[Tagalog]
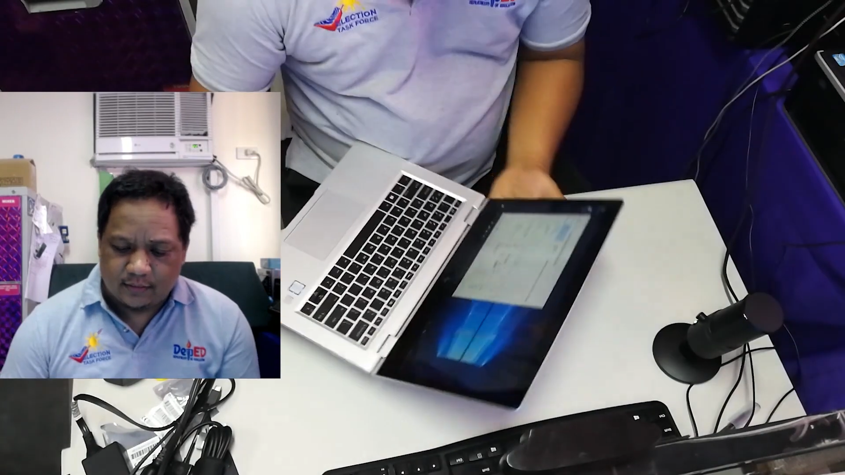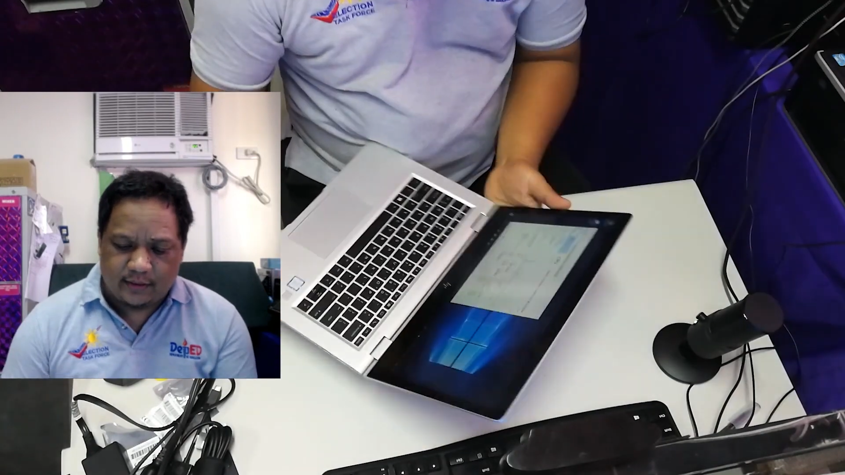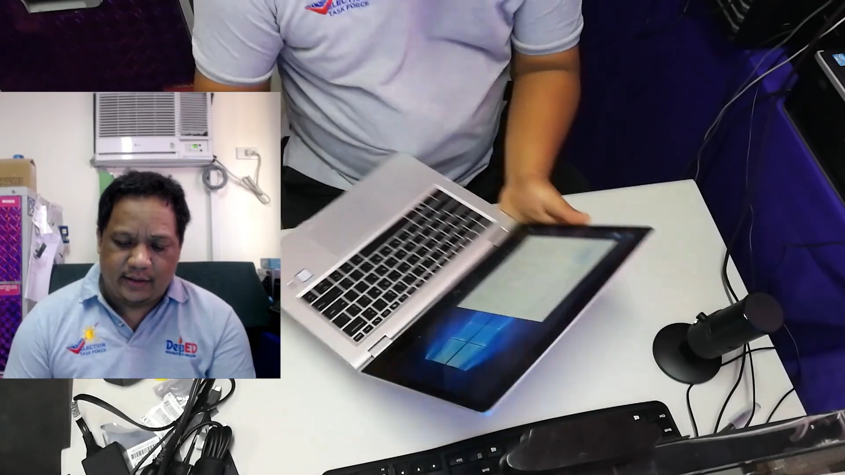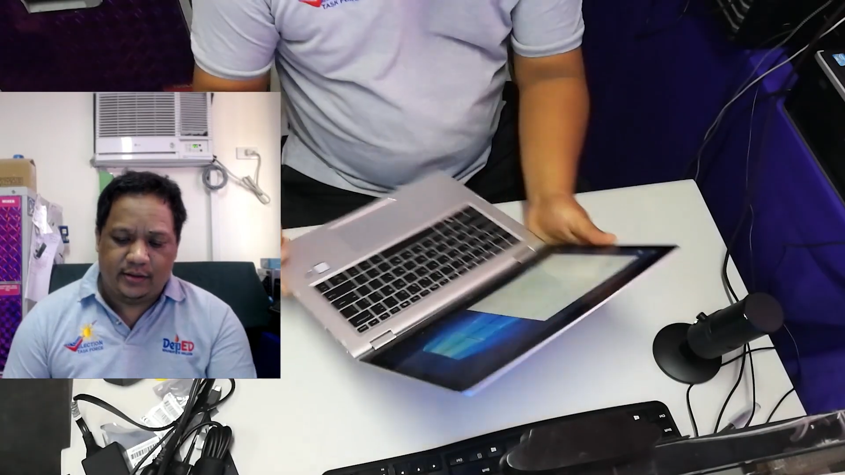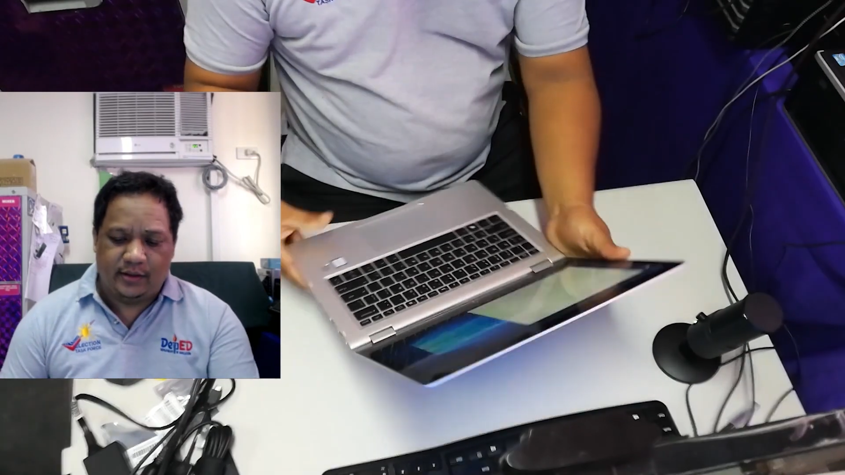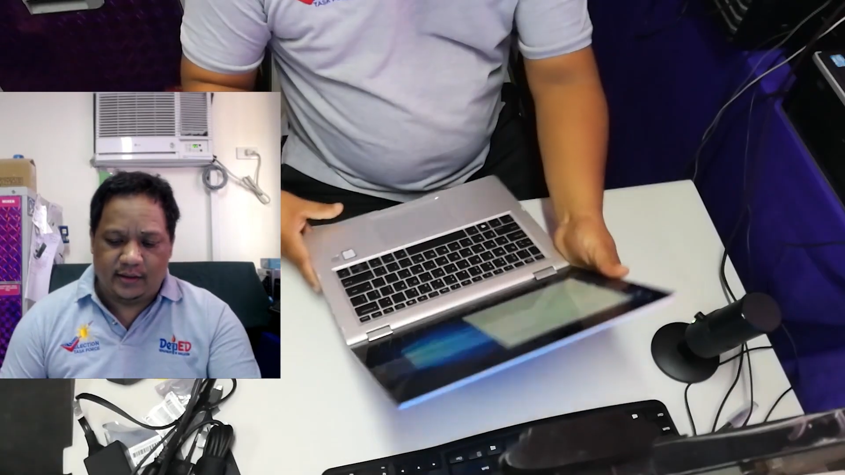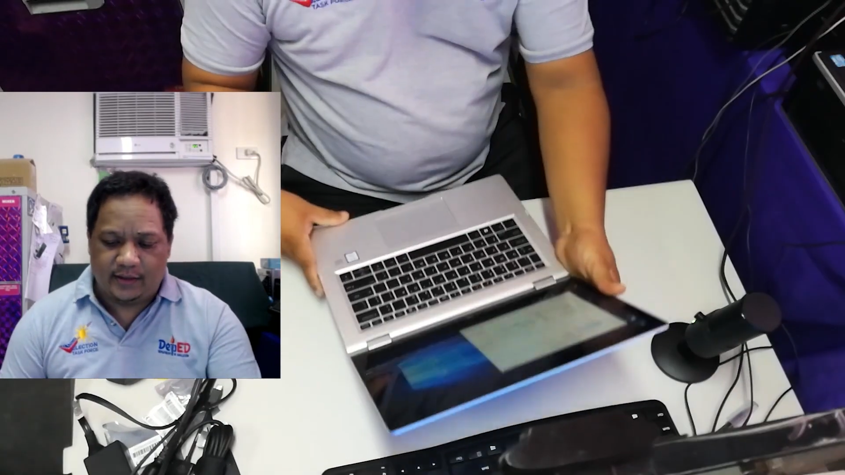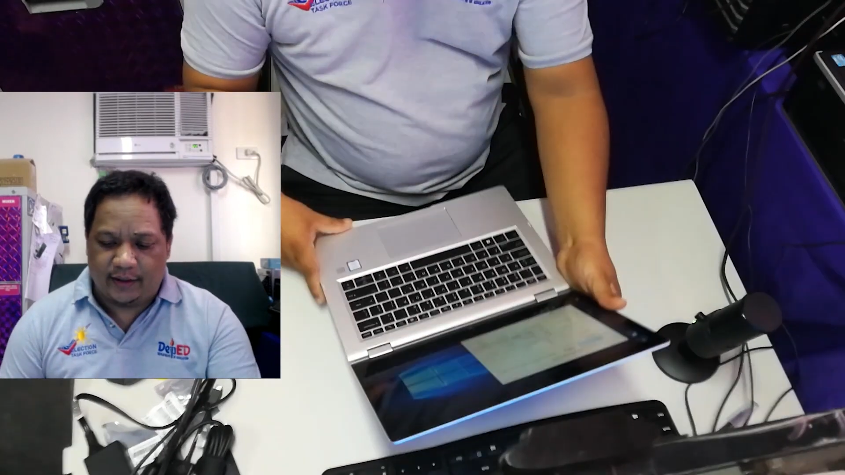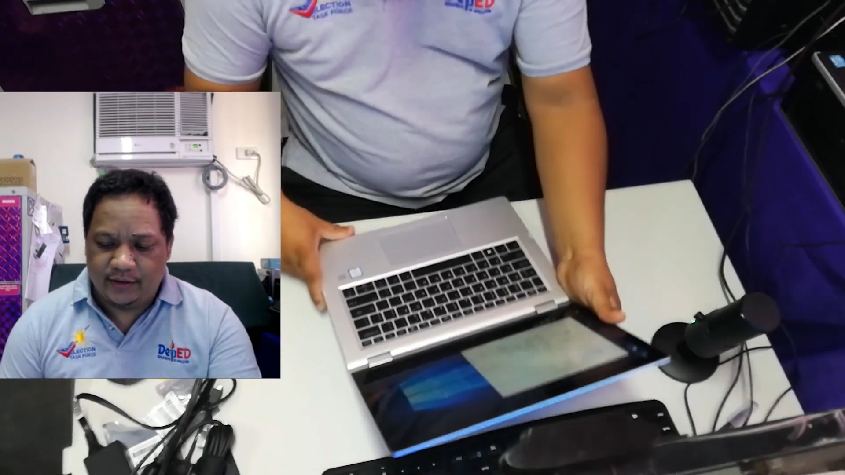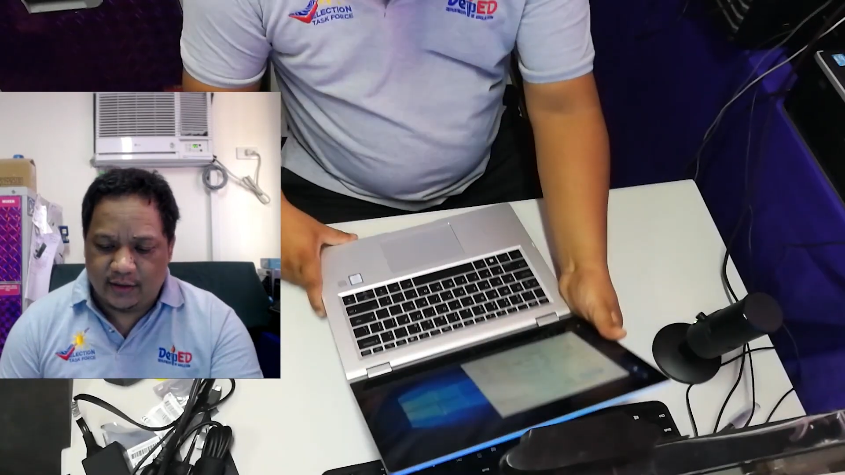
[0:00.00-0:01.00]
8 gen,
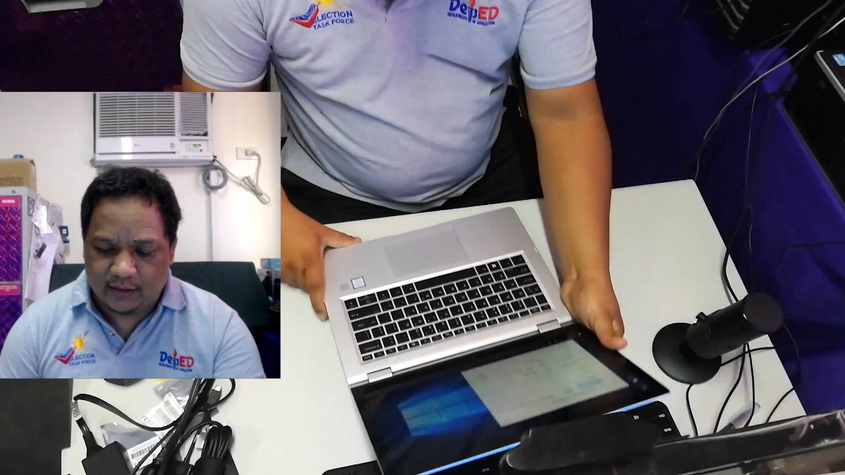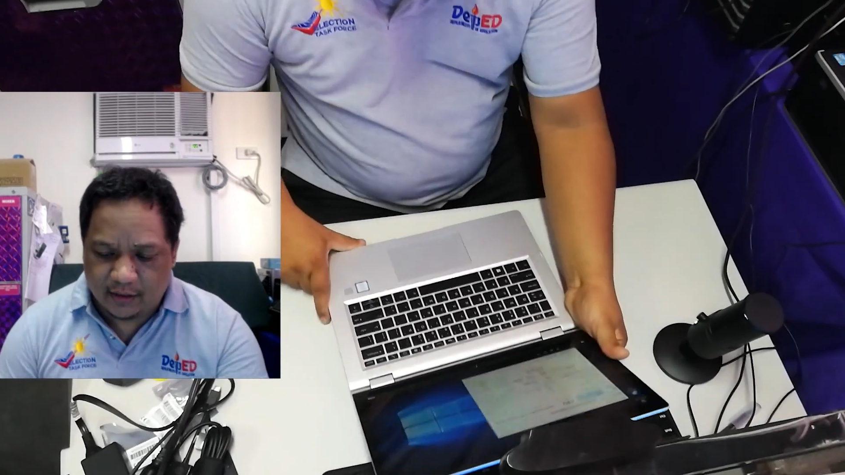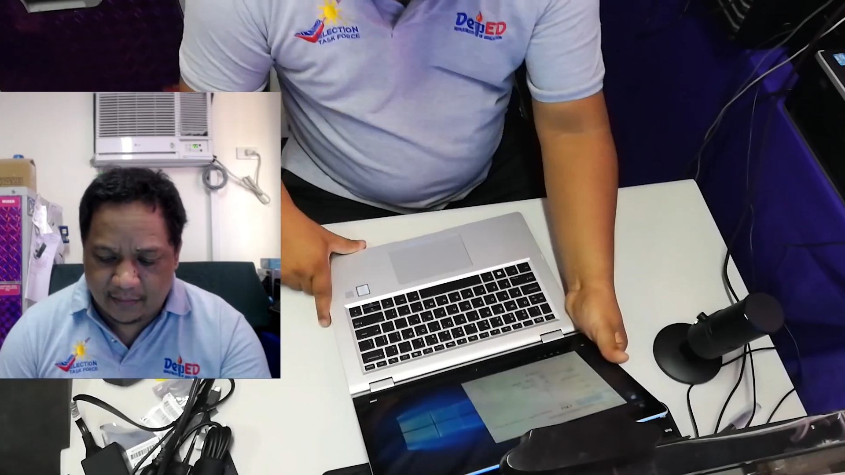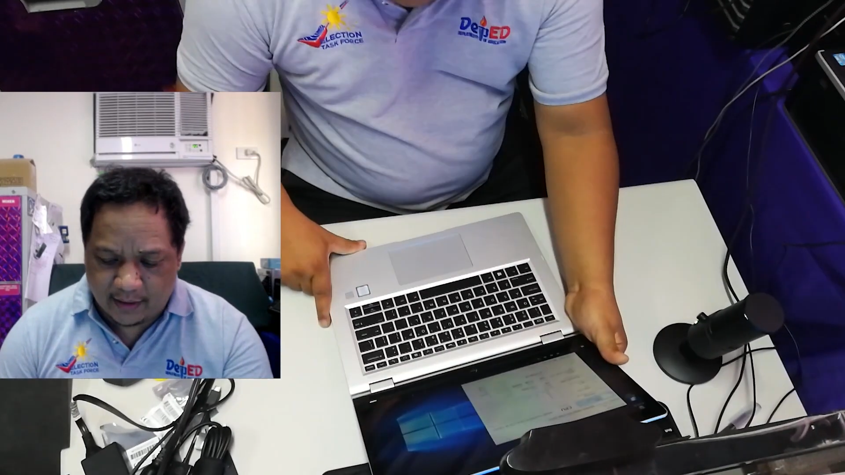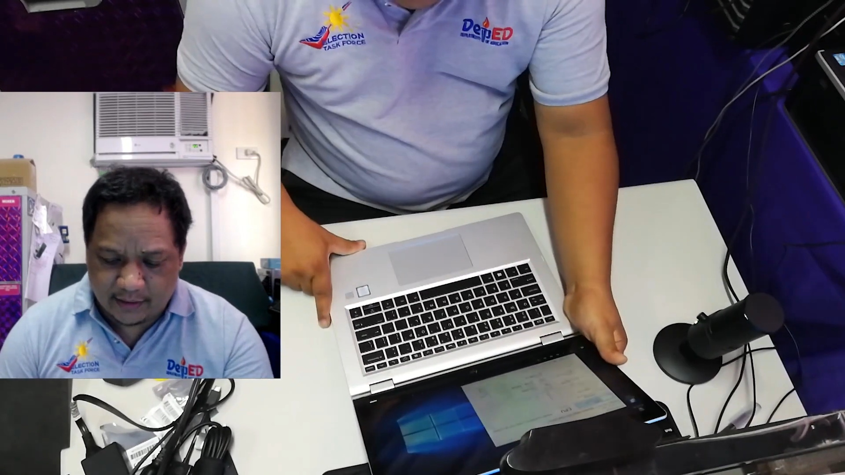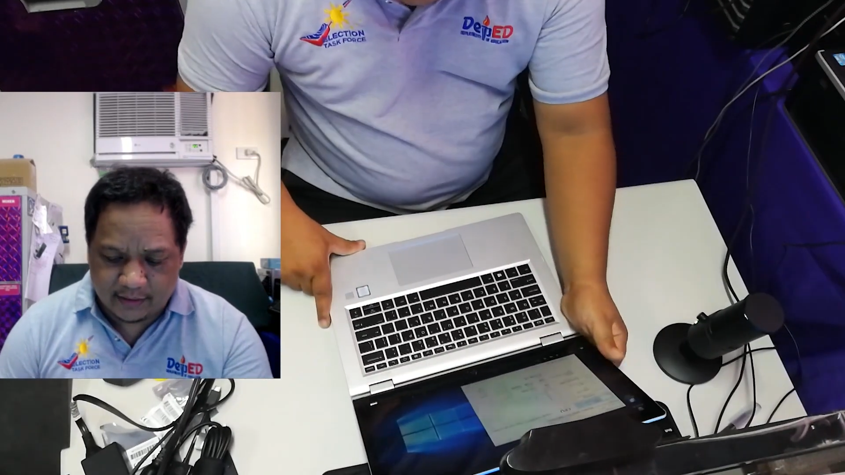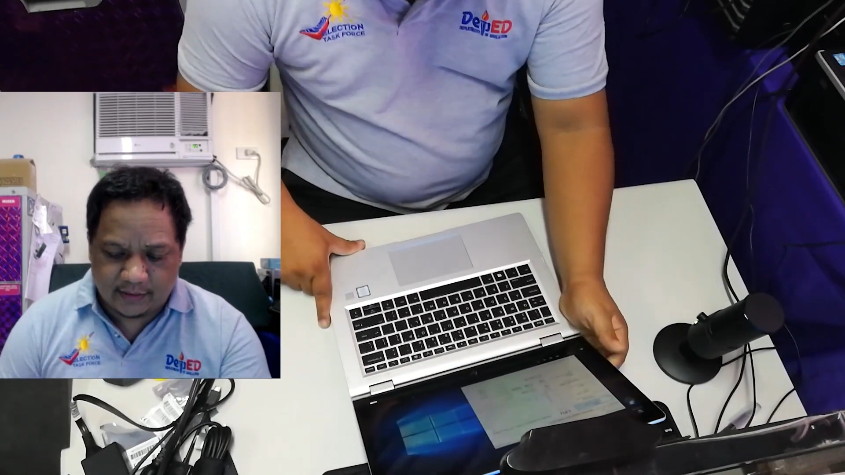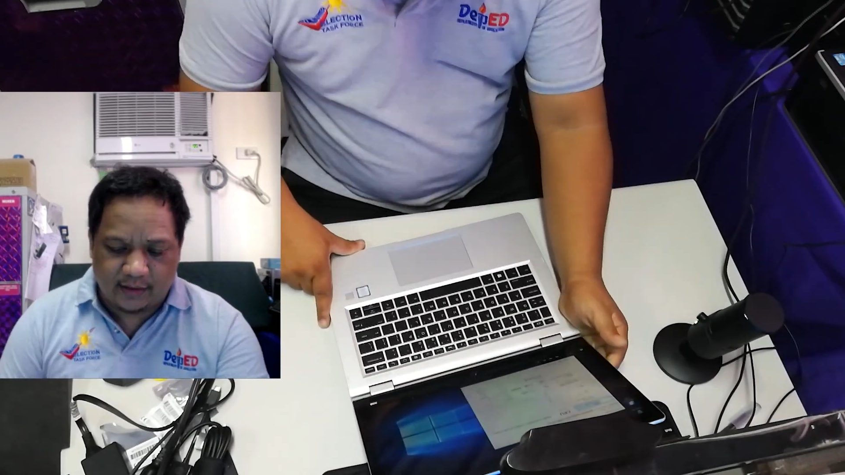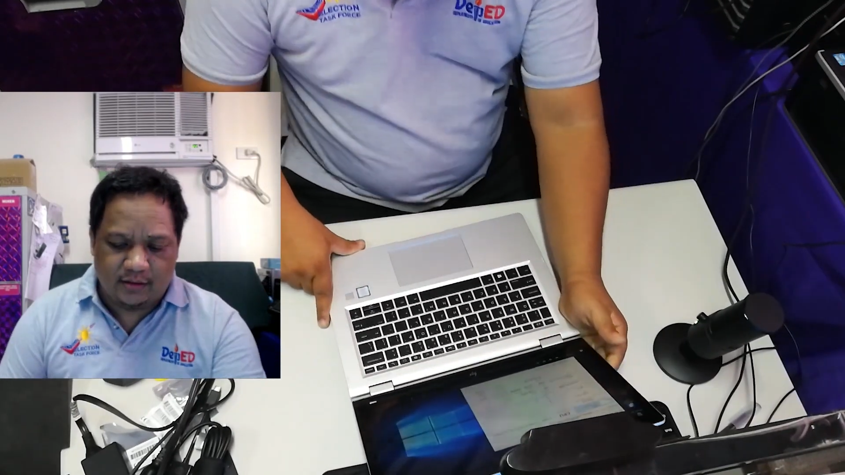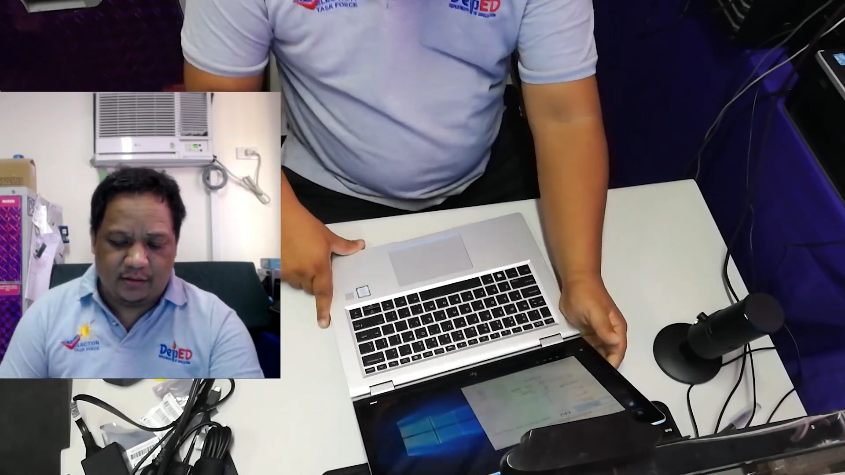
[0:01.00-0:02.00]
9 gen to ba ngayon?
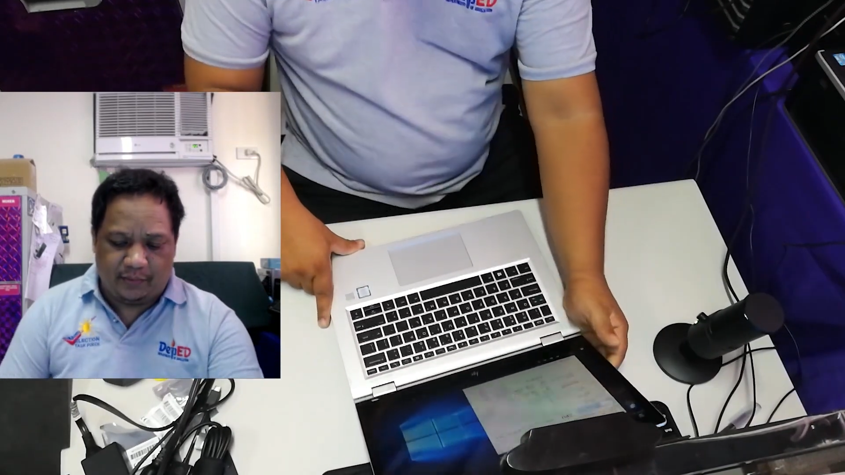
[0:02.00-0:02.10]
9 gen.